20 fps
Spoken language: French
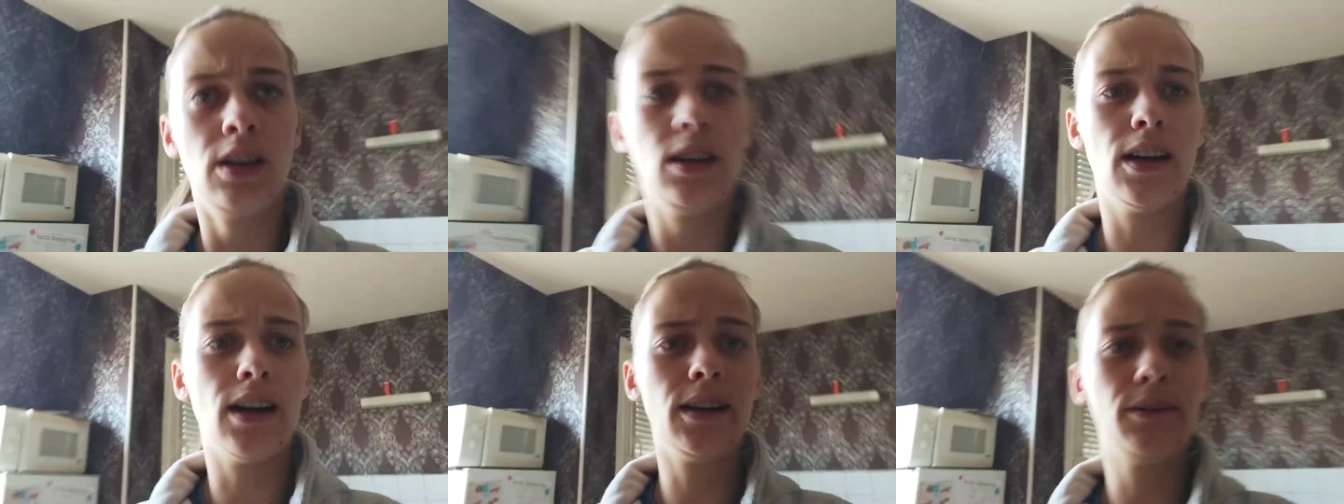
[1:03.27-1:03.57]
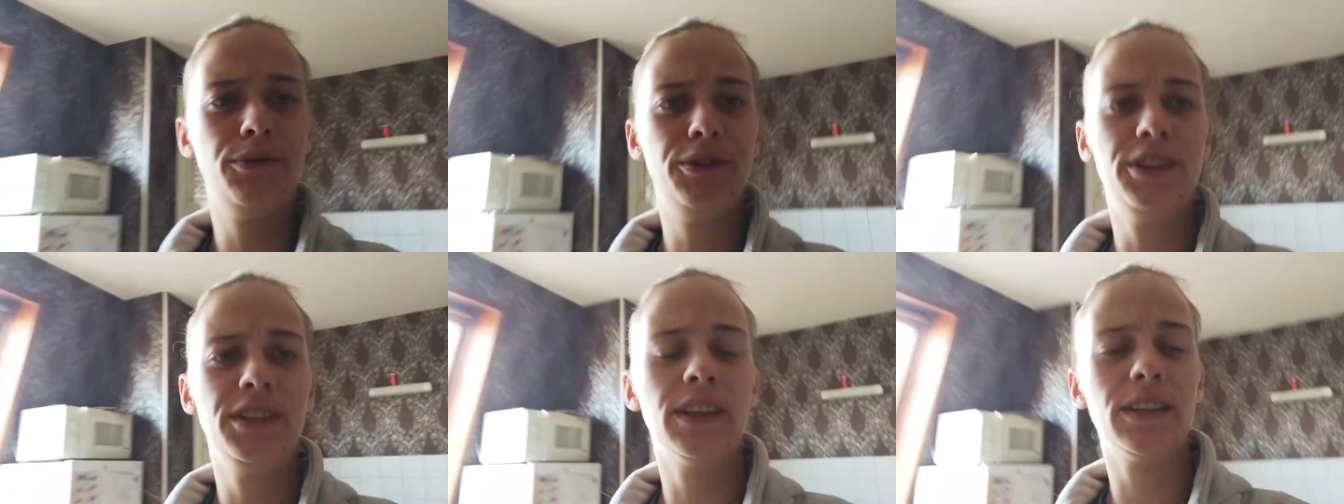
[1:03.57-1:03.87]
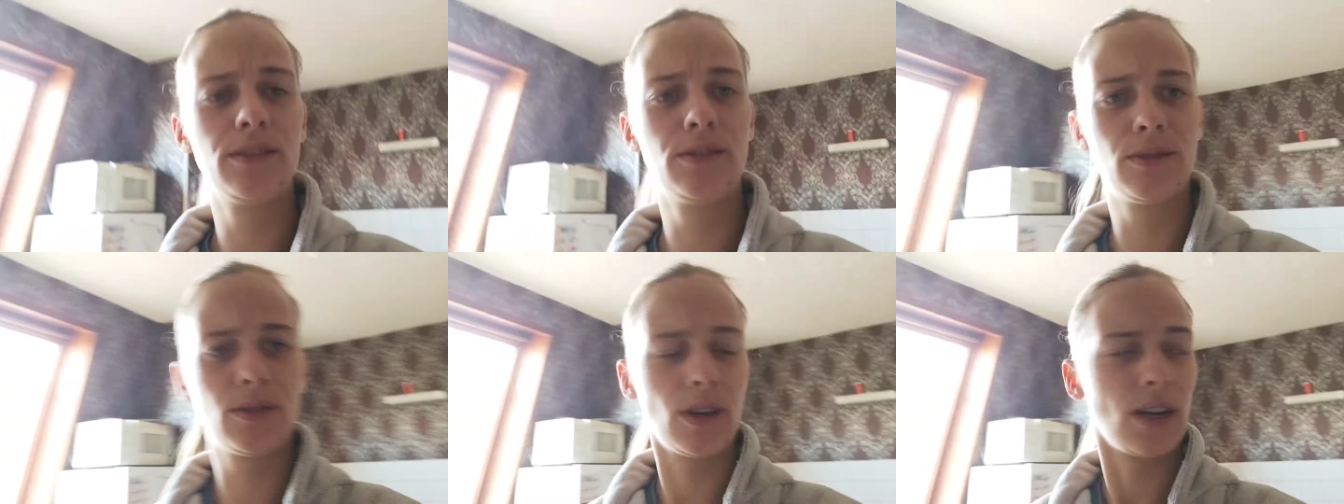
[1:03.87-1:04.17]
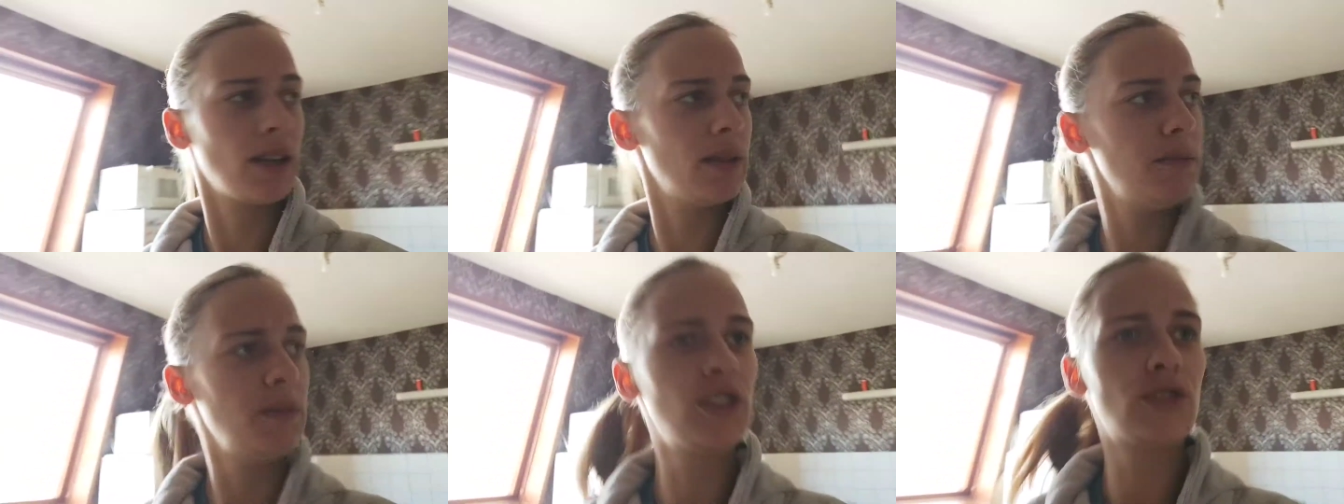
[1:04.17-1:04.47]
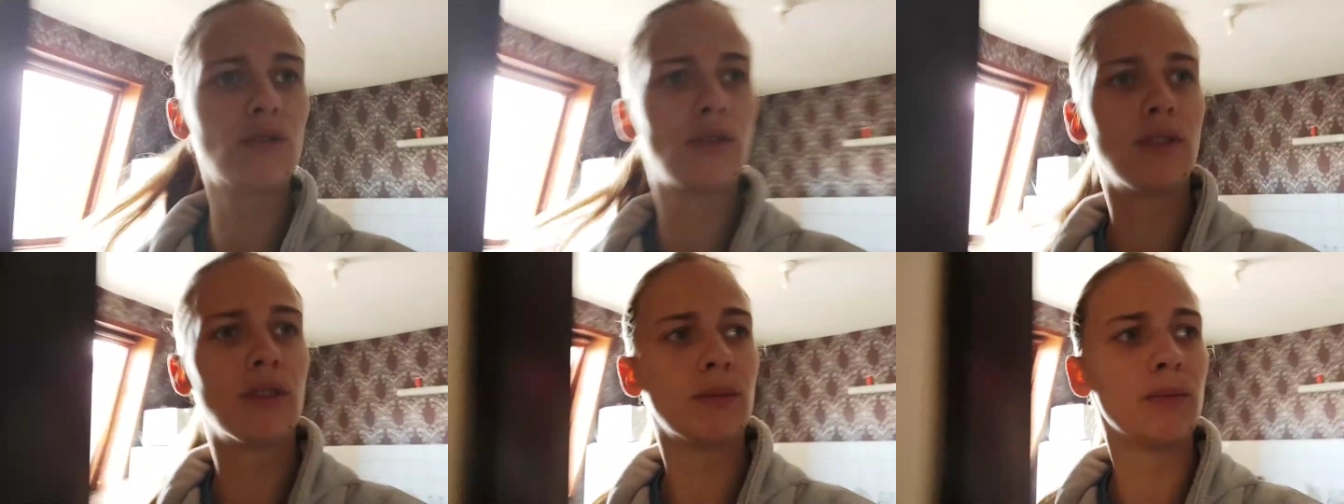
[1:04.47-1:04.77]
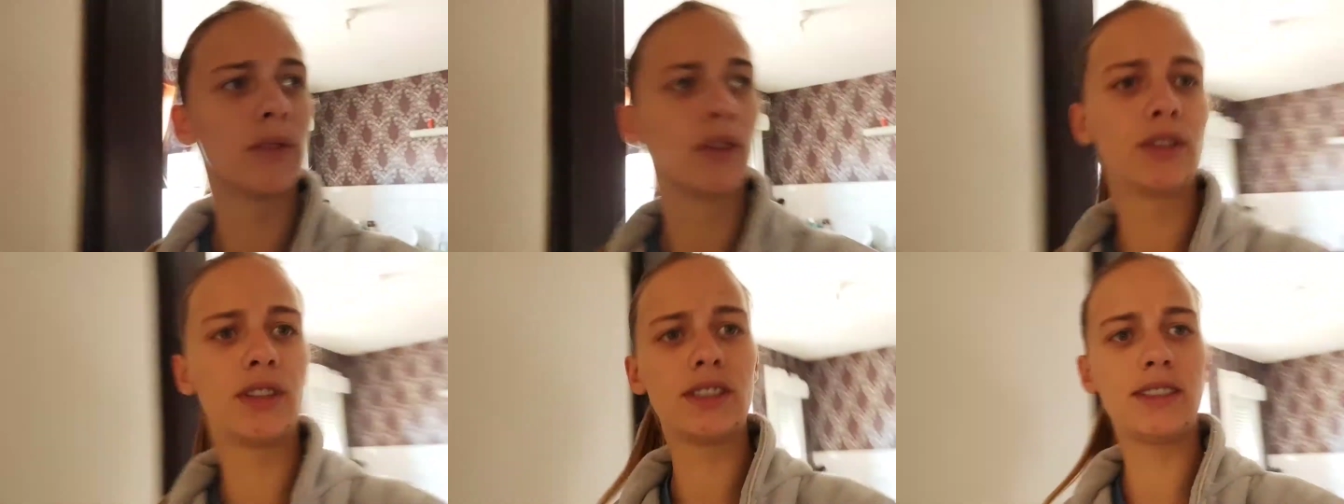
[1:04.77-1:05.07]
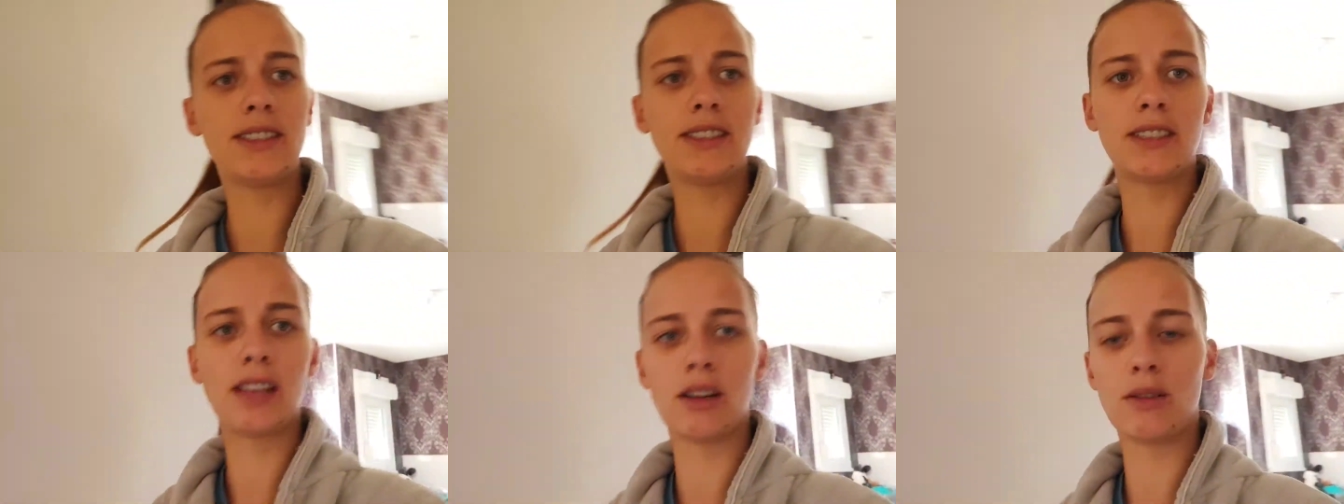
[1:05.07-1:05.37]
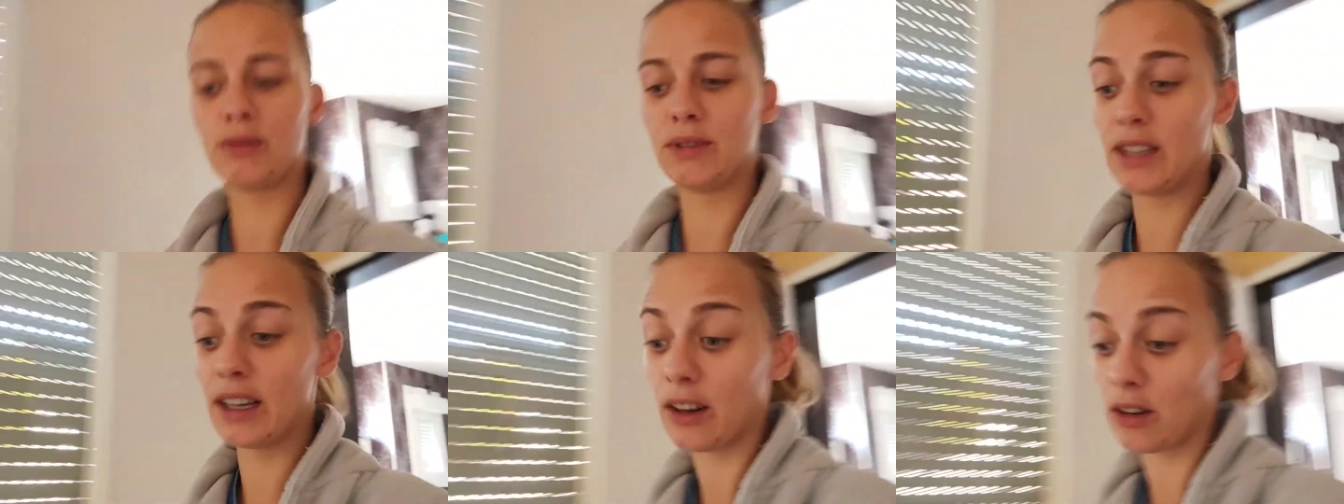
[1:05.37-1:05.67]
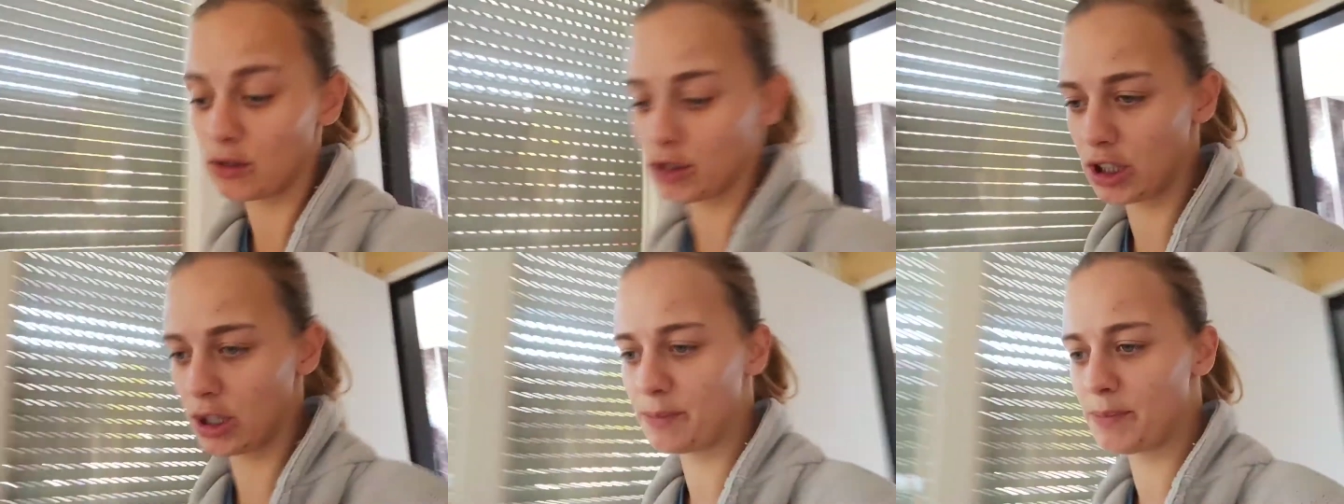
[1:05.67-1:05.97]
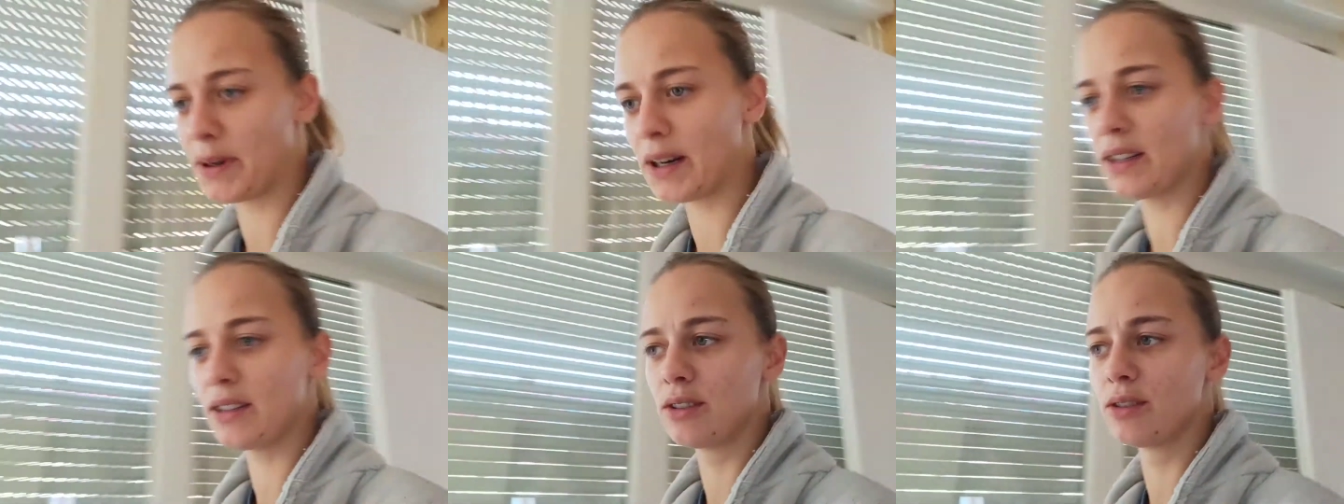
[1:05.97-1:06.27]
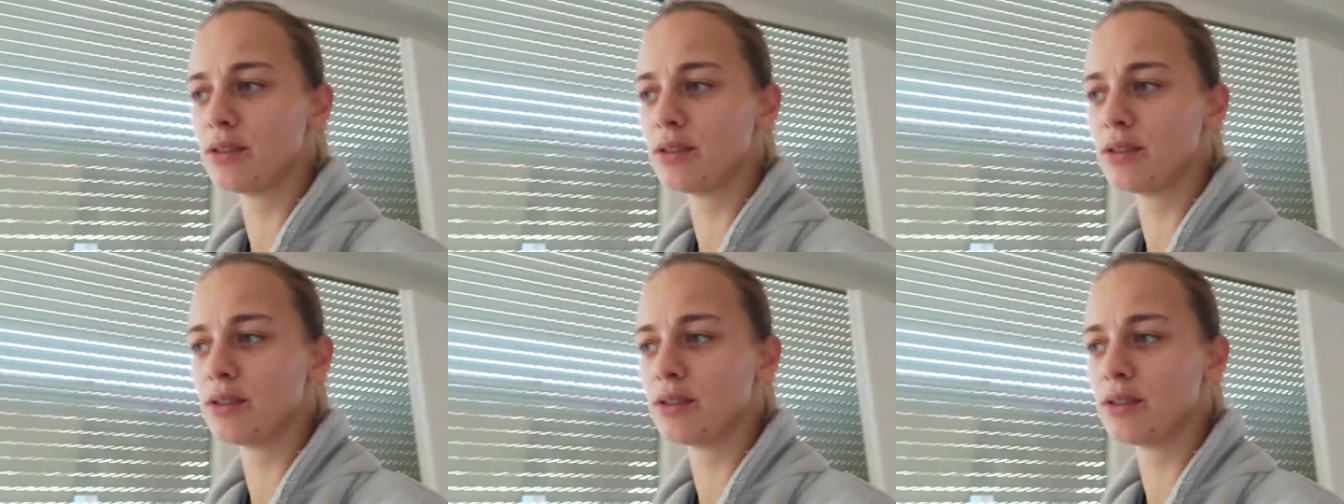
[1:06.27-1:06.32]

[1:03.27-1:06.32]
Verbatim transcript: Léa, elle finit à 2h30, je lui ai demandé si ça lui dérangeait pas